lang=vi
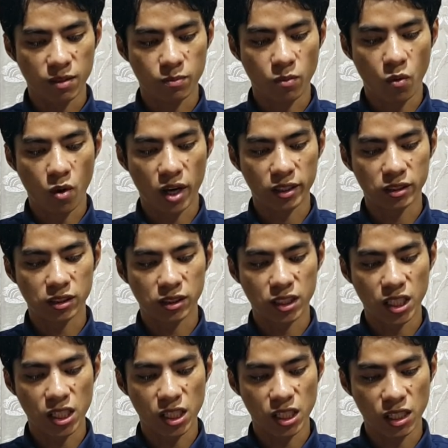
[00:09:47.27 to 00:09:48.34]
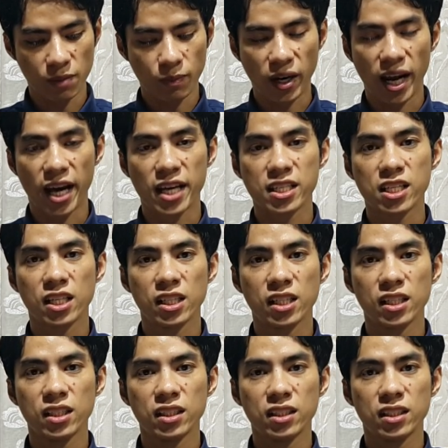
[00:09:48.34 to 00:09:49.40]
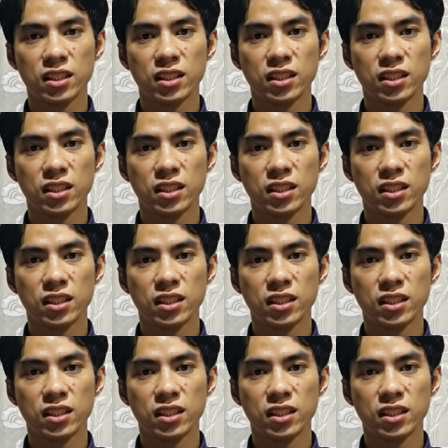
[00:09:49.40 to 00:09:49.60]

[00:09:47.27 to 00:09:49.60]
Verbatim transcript: mòn tia play chớ